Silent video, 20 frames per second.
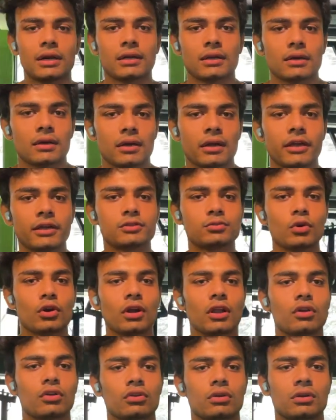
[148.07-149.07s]
से टू पॉइंट
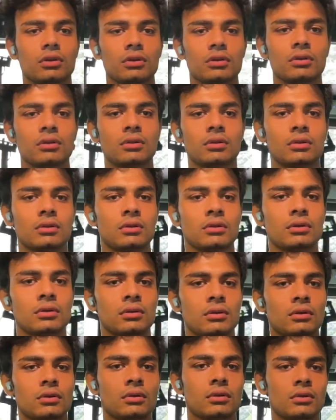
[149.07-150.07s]
फाइव के जी का वेट लेता
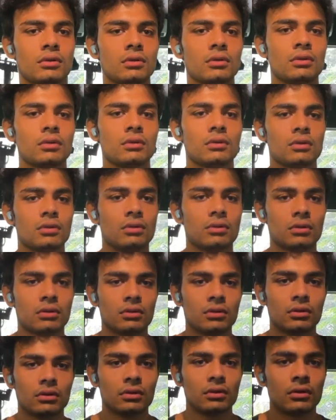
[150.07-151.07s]
हूँ और उसके ट्वेंटी
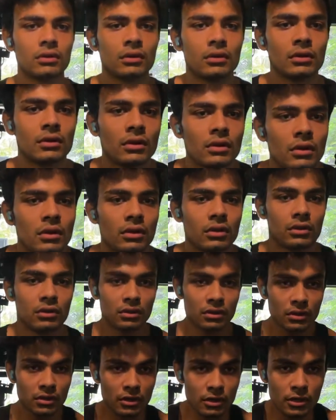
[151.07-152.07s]
फाइव टू थर्टी
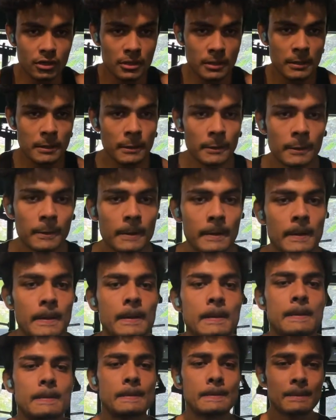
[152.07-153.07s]
रेपिटेशन लगाता हूँ
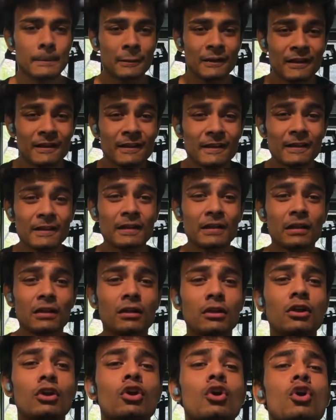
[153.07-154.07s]
फेलियर तक लेके आता हूँ
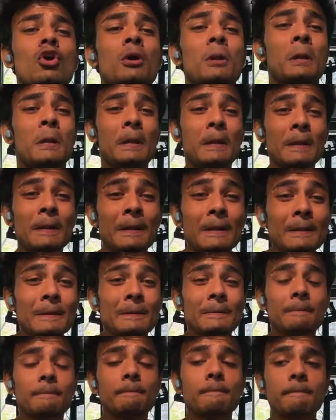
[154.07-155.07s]
पूरा
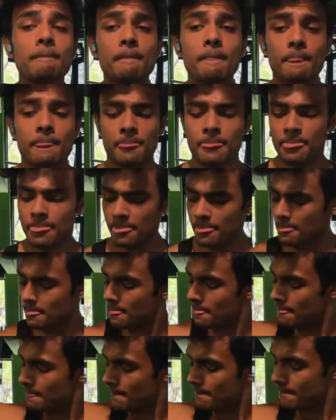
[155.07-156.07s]
बर्न होने लगता है
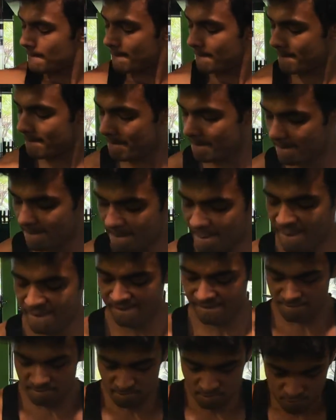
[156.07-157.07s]
शोल्डर और
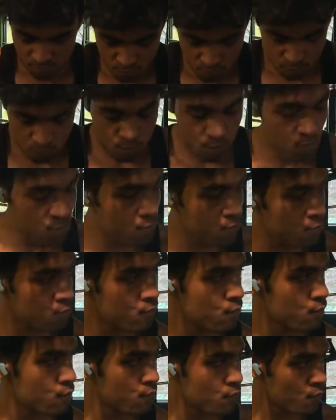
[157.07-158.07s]
इसके मैं लगाता हूँ
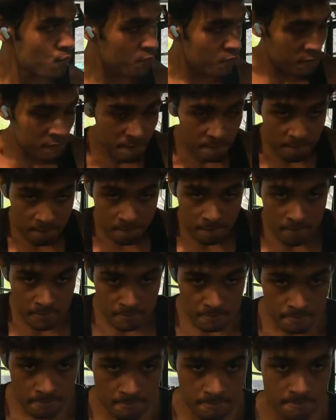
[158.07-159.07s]
चार सेट ऐसे
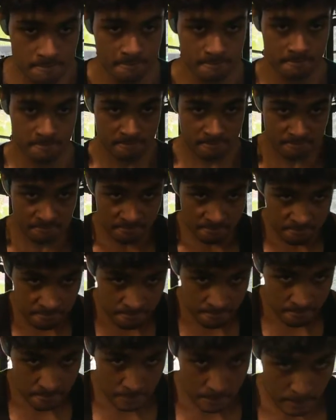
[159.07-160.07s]
टोटल सुपर सेट्स
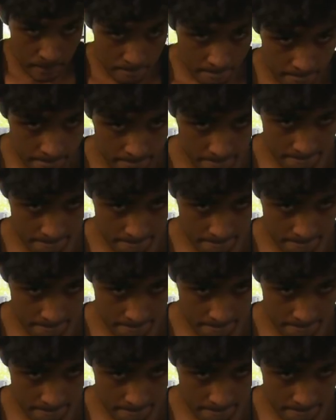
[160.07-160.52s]
और